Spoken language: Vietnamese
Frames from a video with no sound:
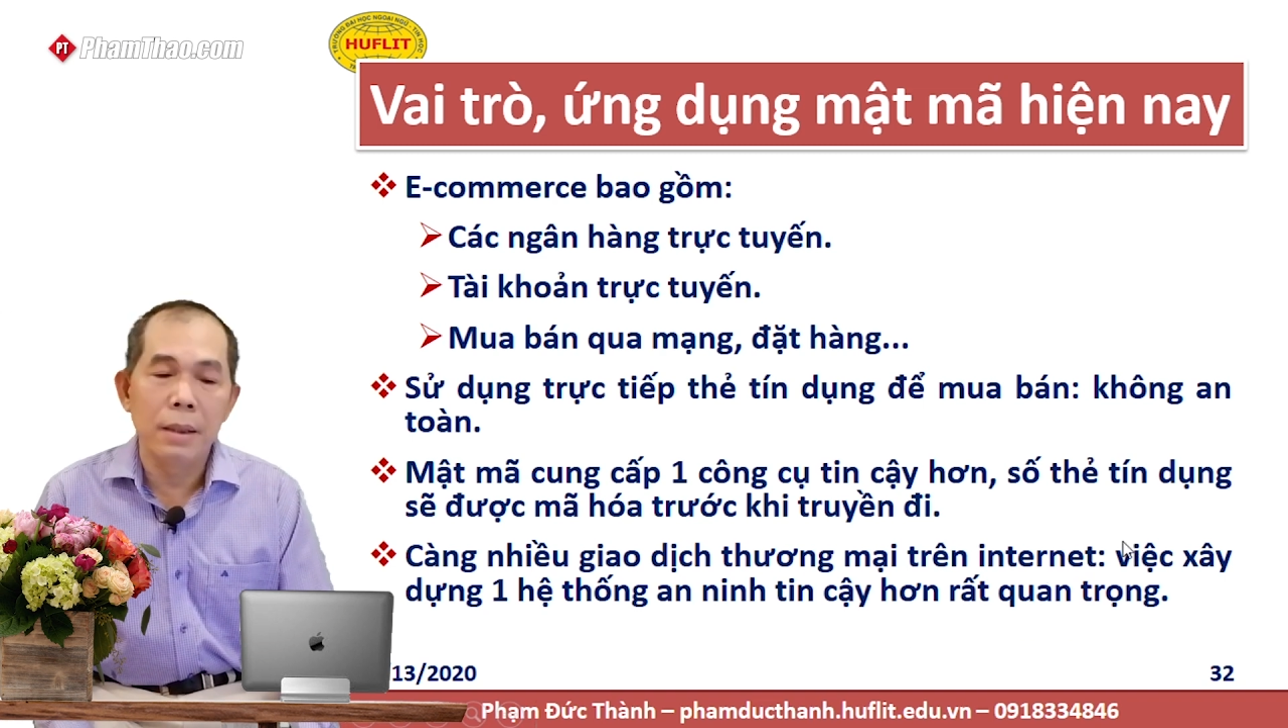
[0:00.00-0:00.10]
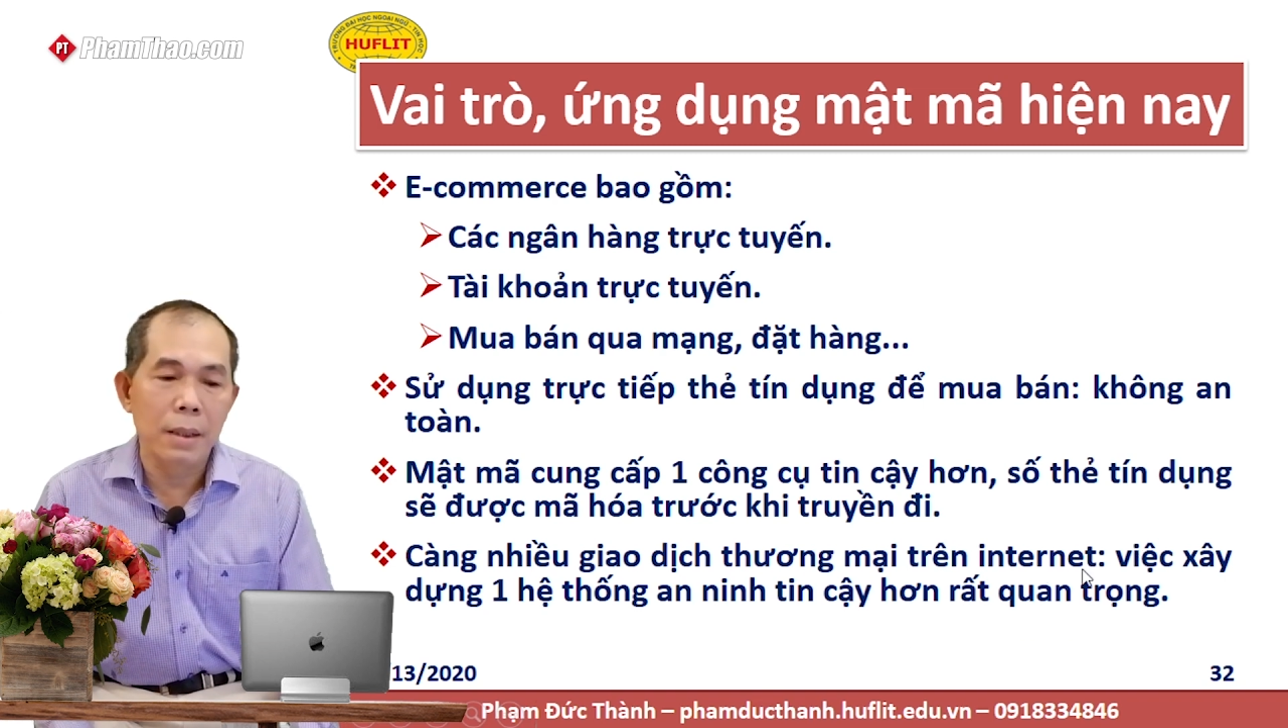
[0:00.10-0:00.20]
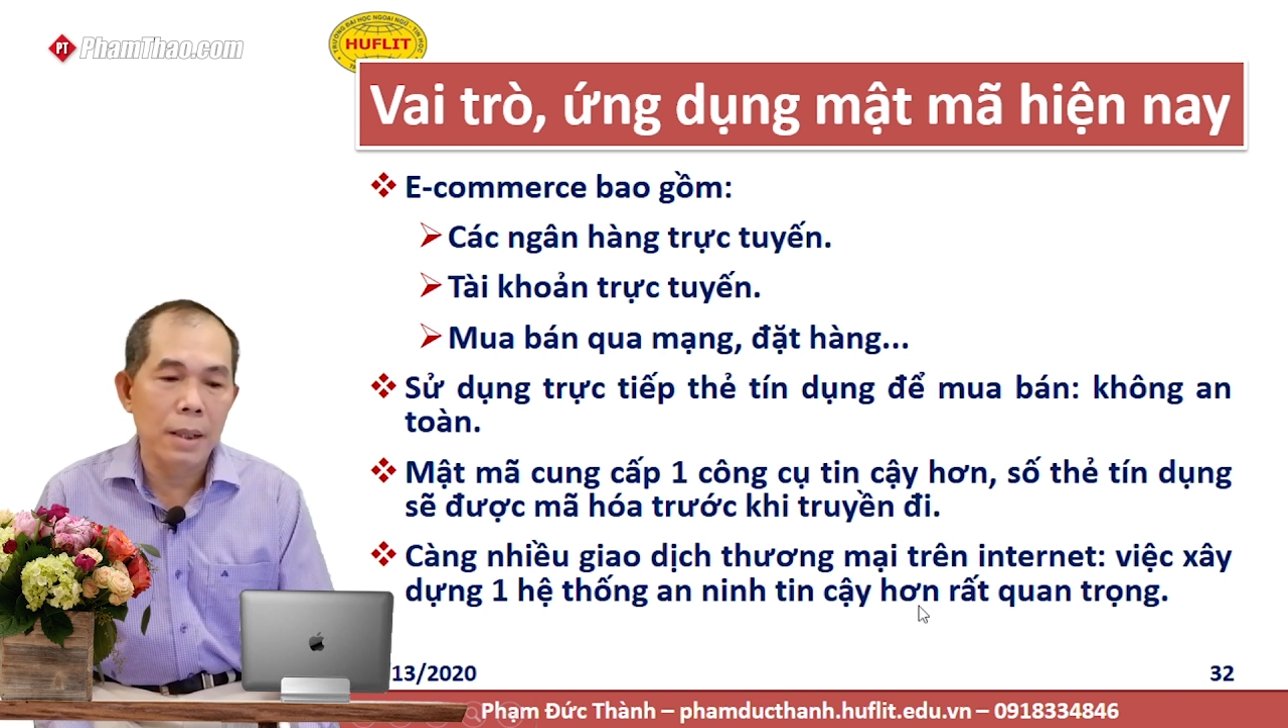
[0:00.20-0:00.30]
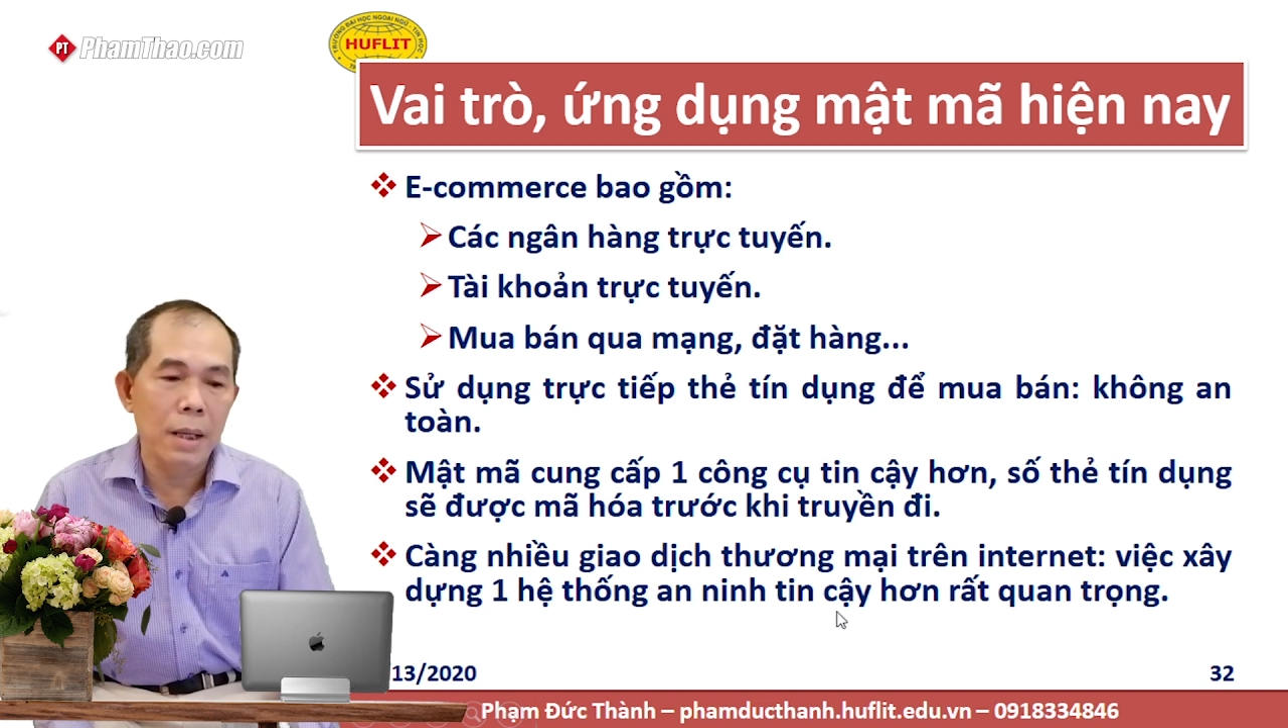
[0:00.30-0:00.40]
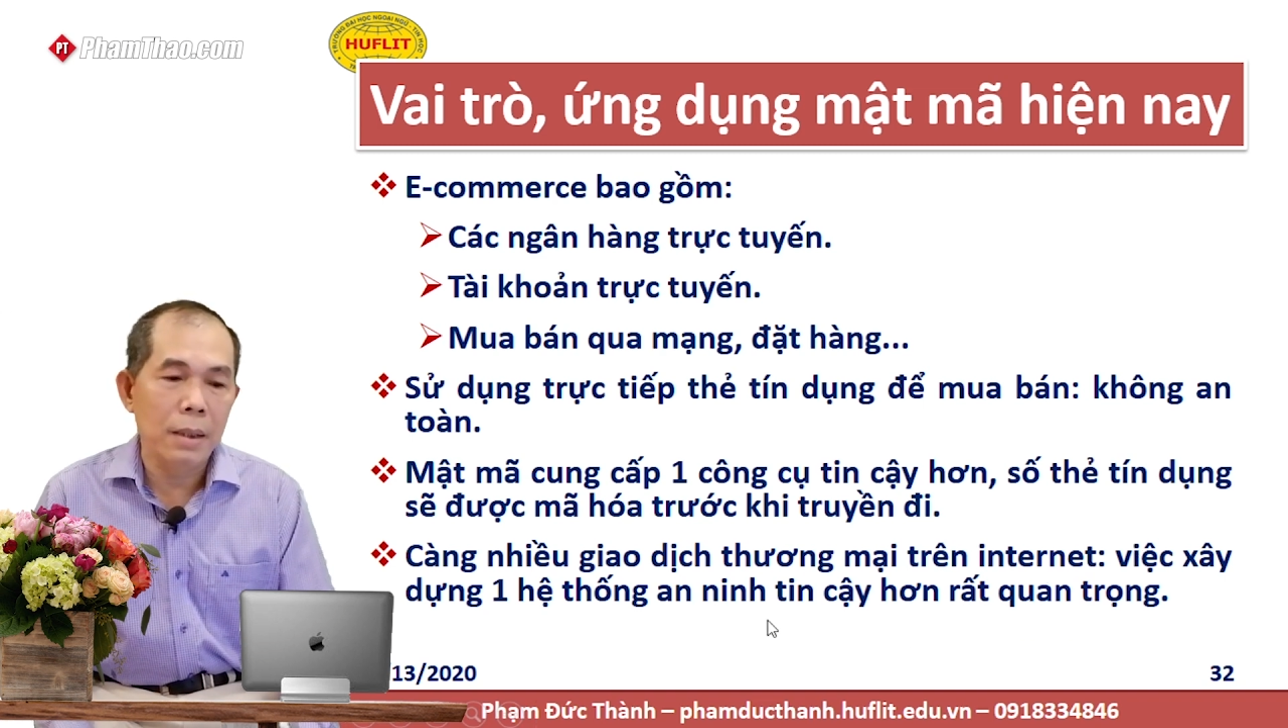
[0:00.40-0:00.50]

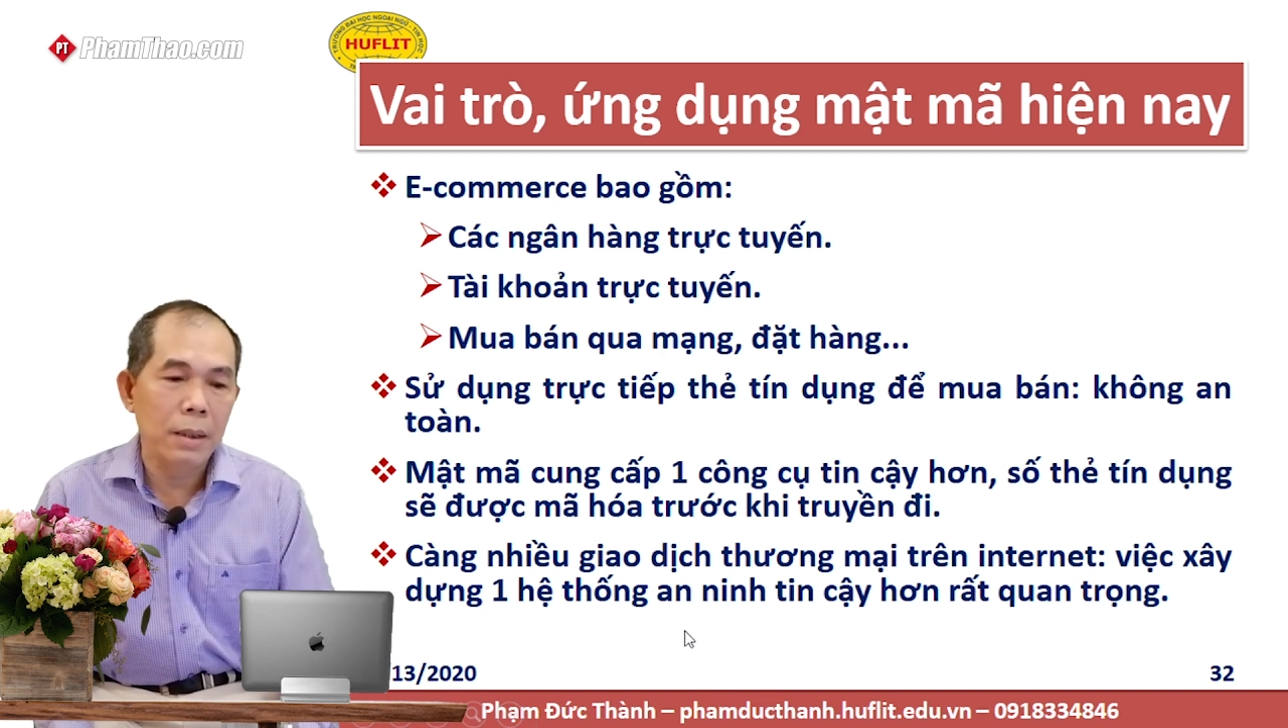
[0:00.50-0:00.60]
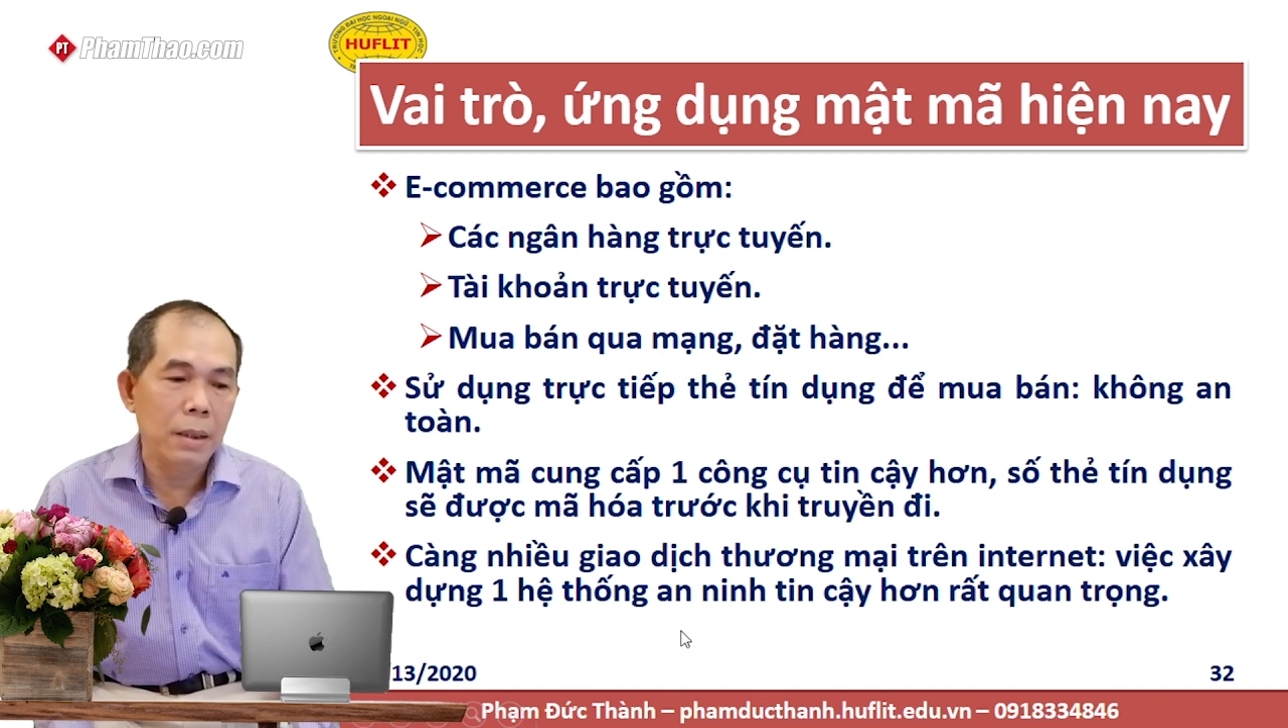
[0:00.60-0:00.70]
internet